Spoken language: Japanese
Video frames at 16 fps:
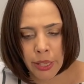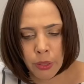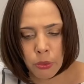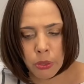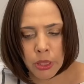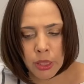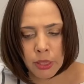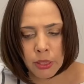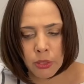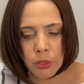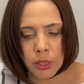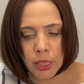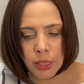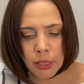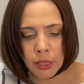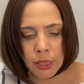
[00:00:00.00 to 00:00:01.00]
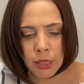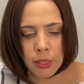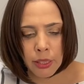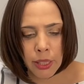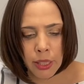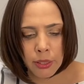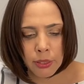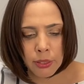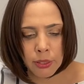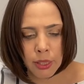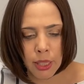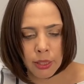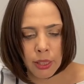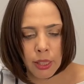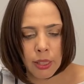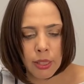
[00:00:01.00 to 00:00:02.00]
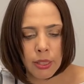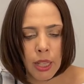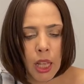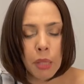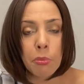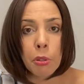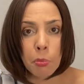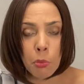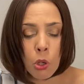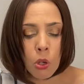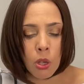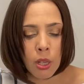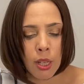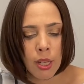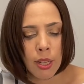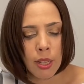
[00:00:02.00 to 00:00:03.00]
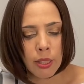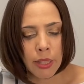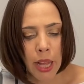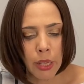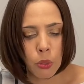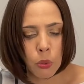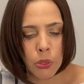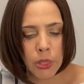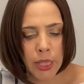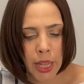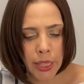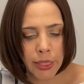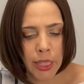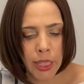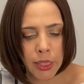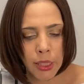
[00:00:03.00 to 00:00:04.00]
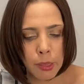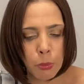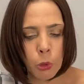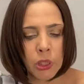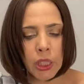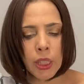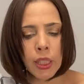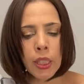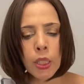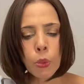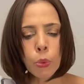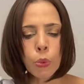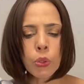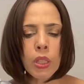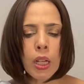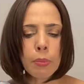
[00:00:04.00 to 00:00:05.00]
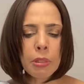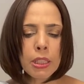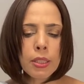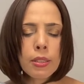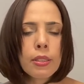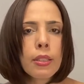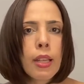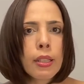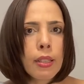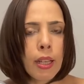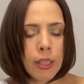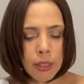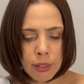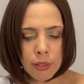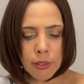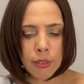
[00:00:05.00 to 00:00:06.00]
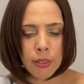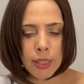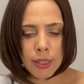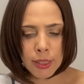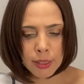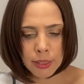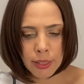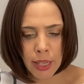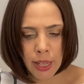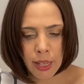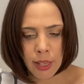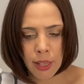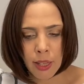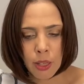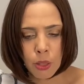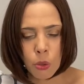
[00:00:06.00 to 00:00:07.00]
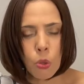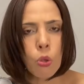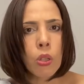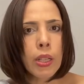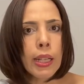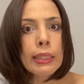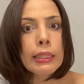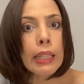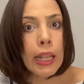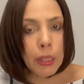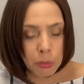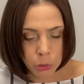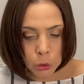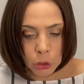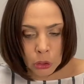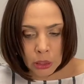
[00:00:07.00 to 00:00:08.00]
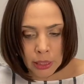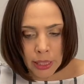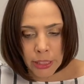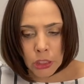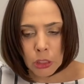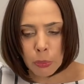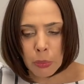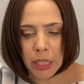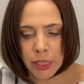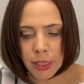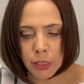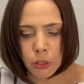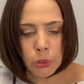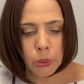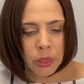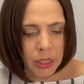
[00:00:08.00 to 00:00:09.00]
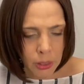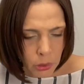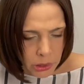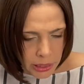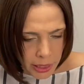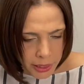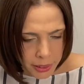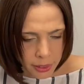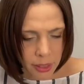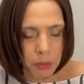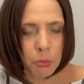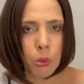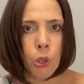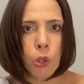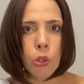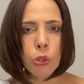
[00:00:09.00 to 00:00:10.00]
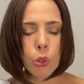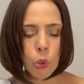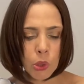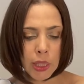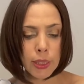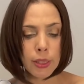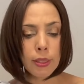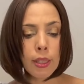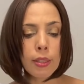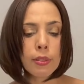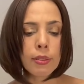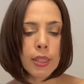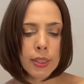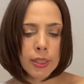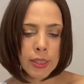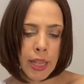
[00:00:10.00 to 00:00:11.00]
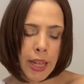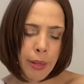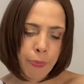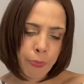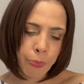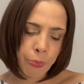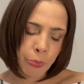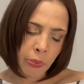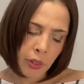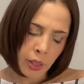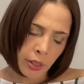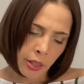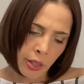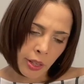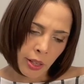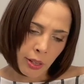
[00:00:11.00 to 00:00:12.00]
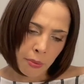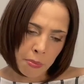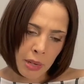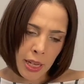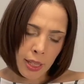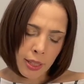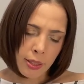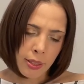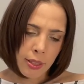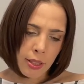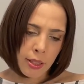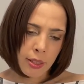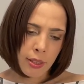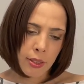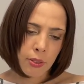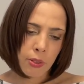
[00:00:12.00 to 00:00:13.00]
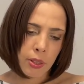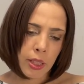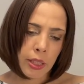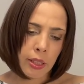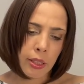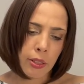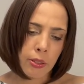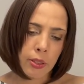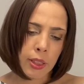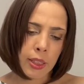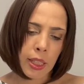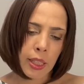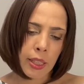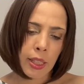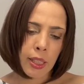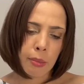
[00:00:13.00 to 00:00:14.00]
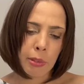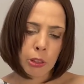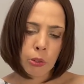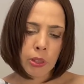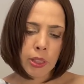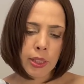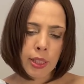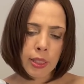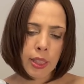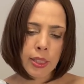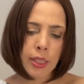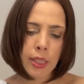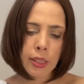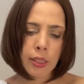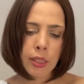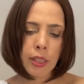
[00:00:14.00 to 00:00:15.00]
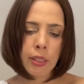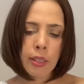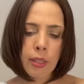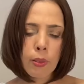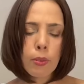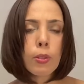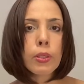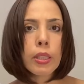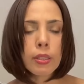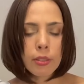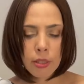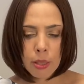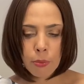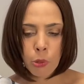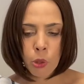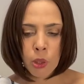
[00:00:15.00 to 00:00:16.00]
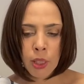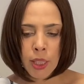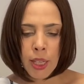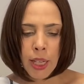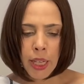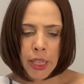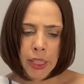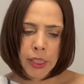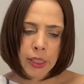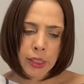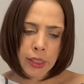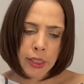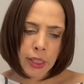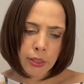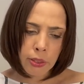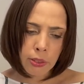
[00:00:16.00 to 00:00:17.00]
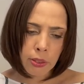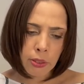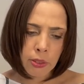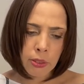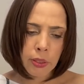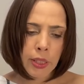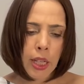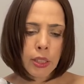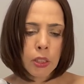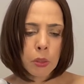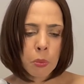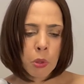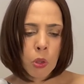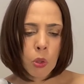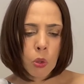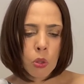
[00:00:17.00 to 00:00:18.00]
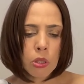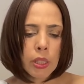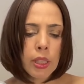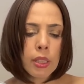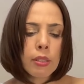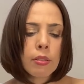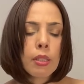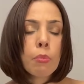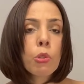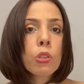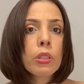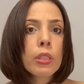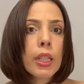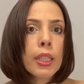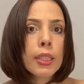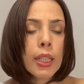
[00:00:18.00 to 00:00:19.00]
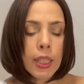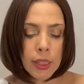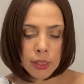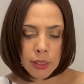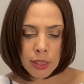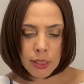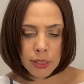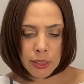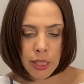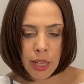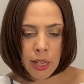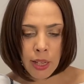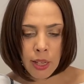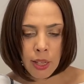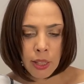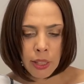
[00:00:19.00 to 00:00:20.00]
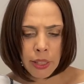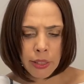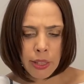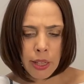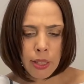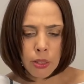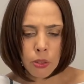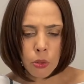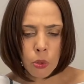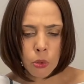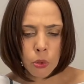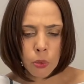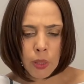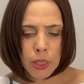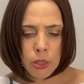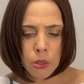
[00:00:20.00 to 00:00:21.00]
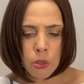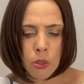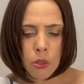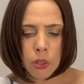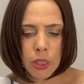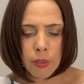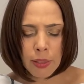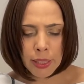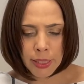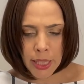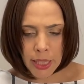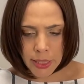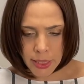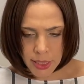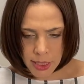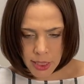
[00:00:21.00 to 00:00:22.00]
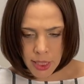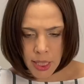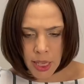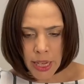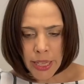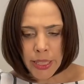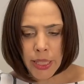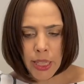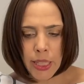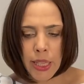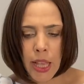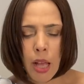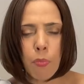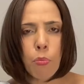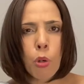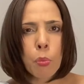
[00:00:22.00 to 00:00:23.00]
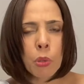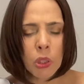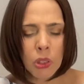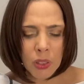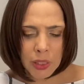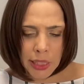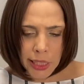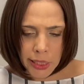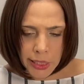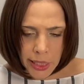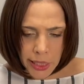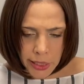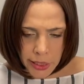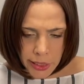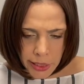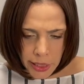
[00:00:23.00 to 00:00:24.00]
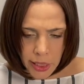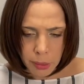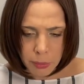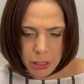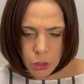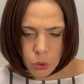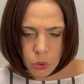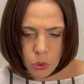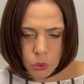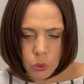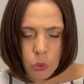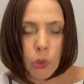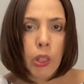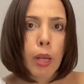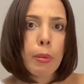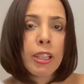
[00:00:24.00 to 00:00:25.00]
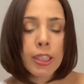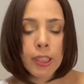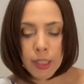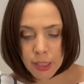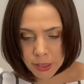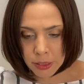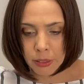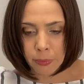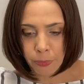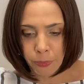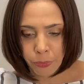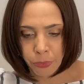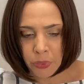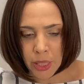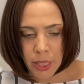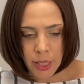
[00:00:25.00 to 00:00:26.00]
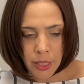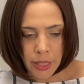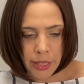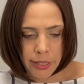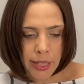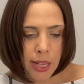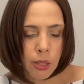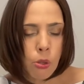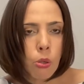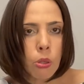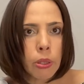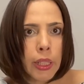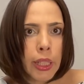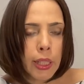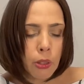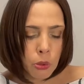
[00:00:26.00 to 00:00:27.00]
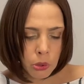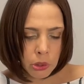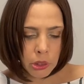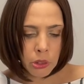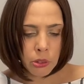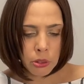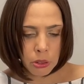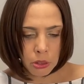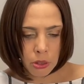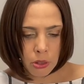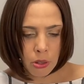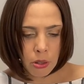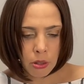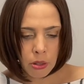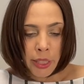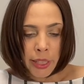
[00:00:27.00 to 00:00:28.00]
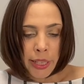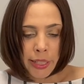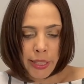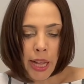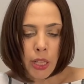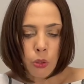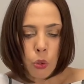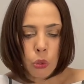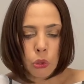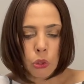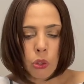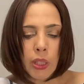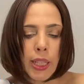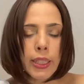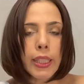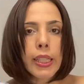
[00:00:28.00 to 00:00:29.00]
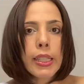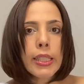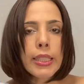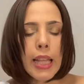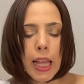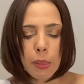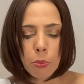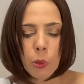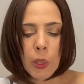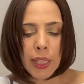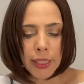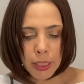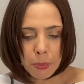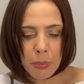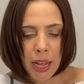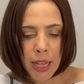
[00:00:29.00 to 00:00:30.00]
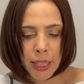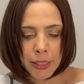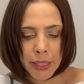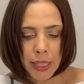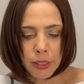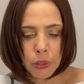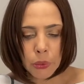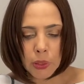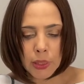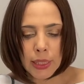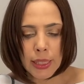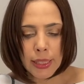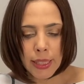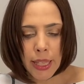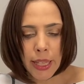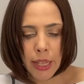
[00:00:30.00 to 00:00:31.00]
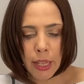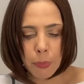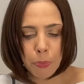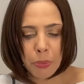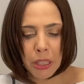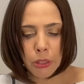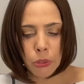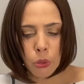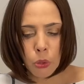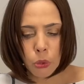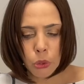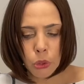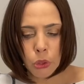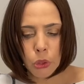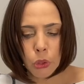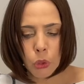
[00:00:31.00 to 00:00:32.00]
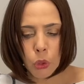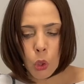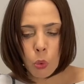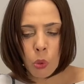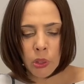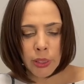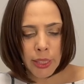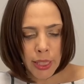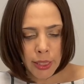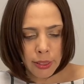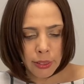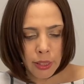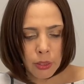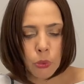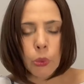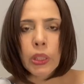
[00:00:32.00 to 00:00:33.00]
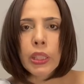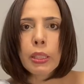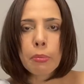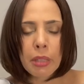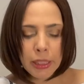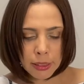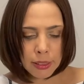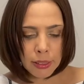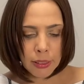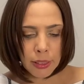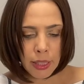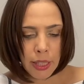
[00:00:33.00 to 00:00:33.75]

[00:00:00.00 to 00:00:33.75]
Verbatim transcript: 個人の借金である家計債務も過去最大規模に膨らみ続けているんですが、国家債務、つまり国の借金も増加しているんですね。まあ、景気のいい国なら、まあ、どれだけ借金が大きくても、入ってくる額も大きいので問題ないんですが、韓国はそうではないし、資産も持っていないから、まあ、相当やばいんです。韓国銀行によると、韓国の家計債務は今、約1860兆ウォンになったと言います。